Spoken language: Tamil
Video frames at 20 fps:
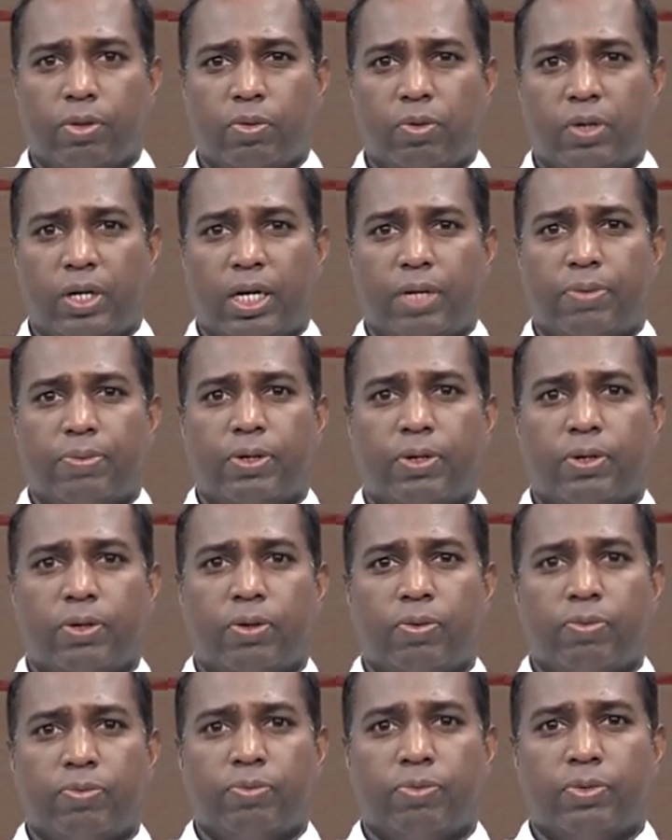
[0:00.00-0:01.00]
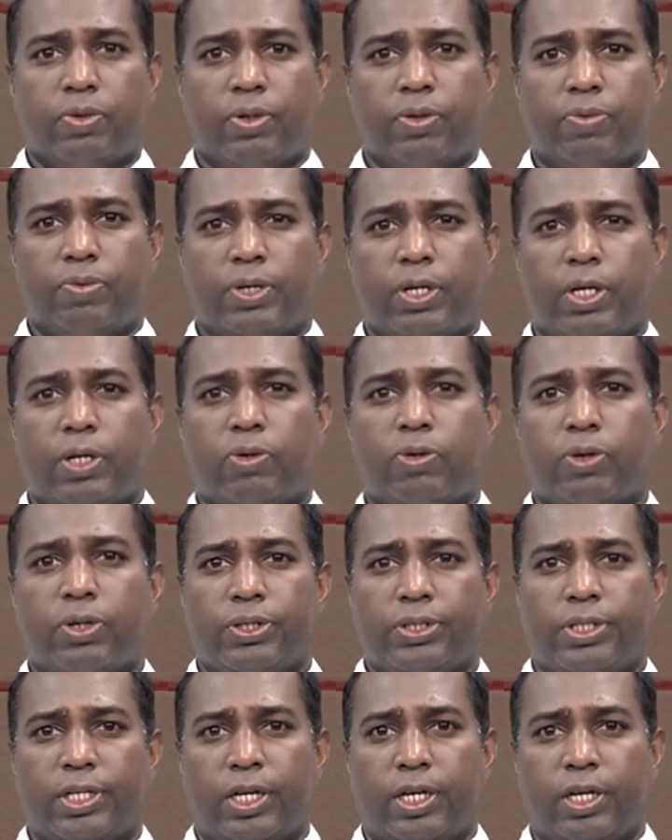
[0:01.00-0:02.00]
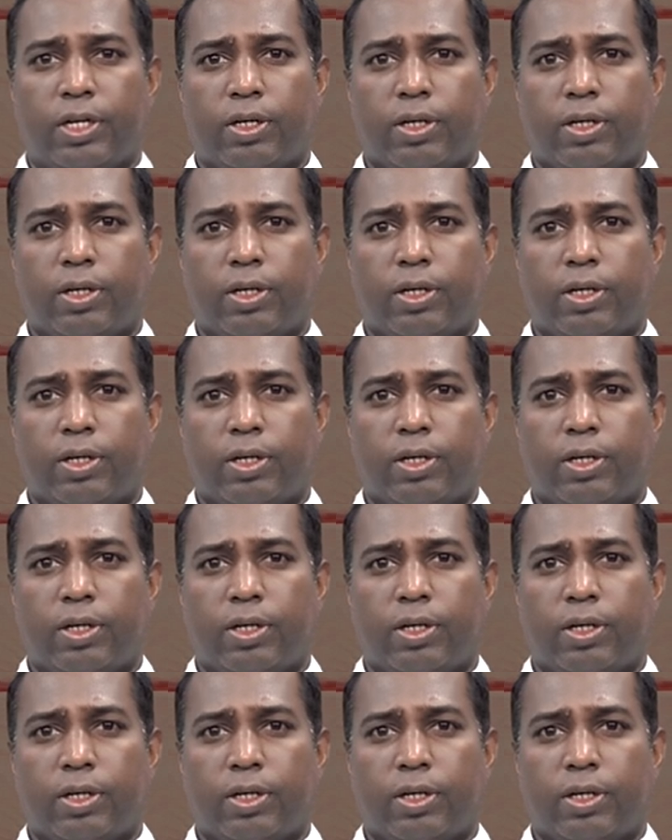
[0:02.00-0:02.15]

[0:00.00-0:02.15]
உங்கள் அனைவருக்கும் வீரக்குறிச்சி